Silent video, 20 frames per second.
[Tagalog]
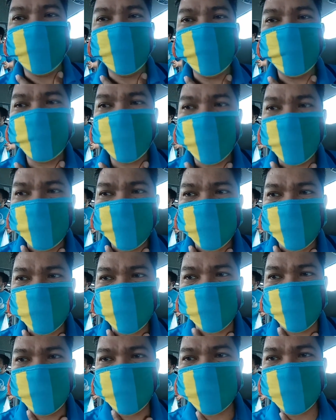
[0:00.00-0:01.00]
ganun pa rin
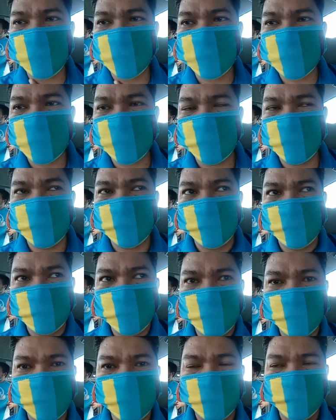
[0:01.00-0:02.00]
social distancing and
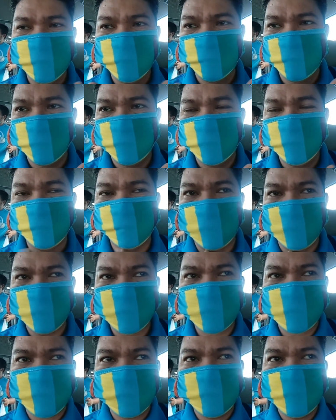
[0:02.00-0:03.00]
then you have to wear your
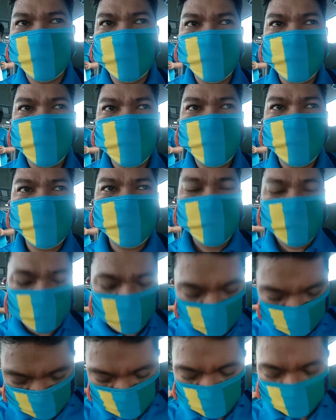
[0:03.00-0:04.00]
mask. And then
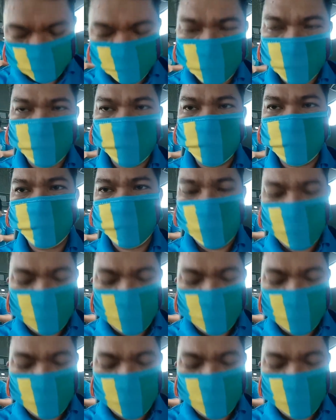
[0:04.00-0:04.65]
kailangan meron ka